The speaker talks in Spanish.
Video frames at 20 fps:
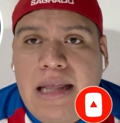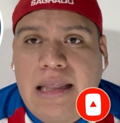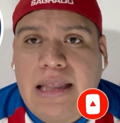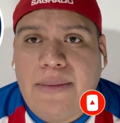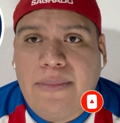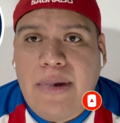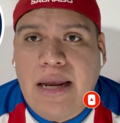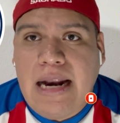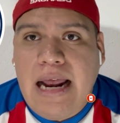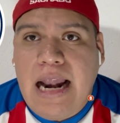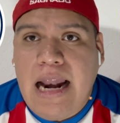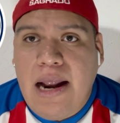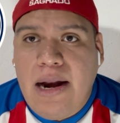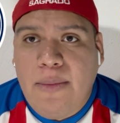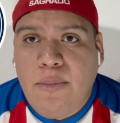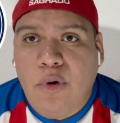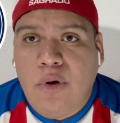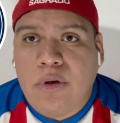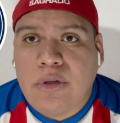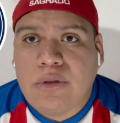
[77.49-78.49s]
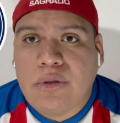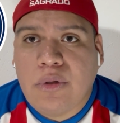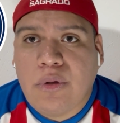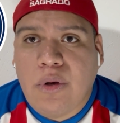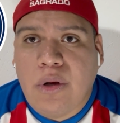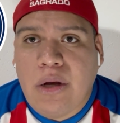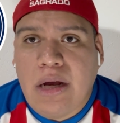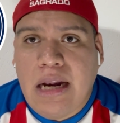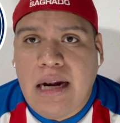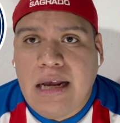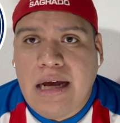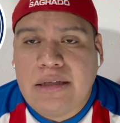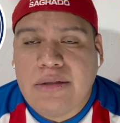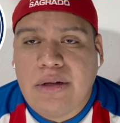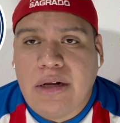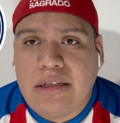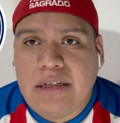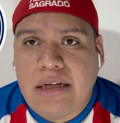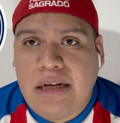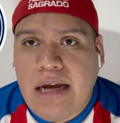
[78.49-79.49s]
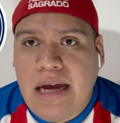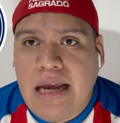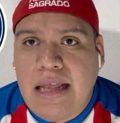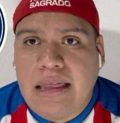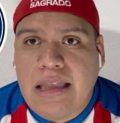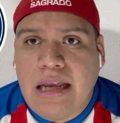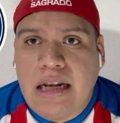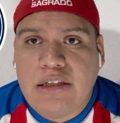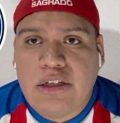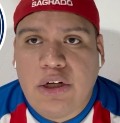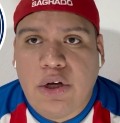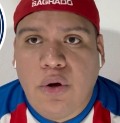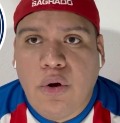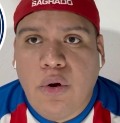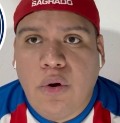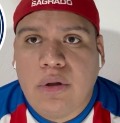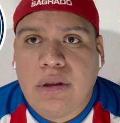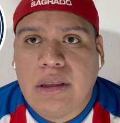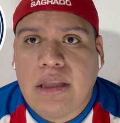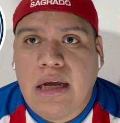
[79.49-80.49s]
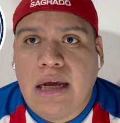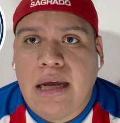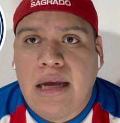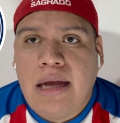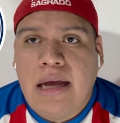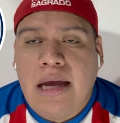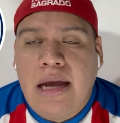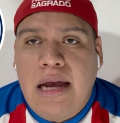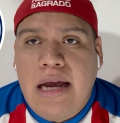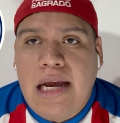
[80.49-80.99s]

también Alan Mozo, el caso del Chiquete, el Chicote,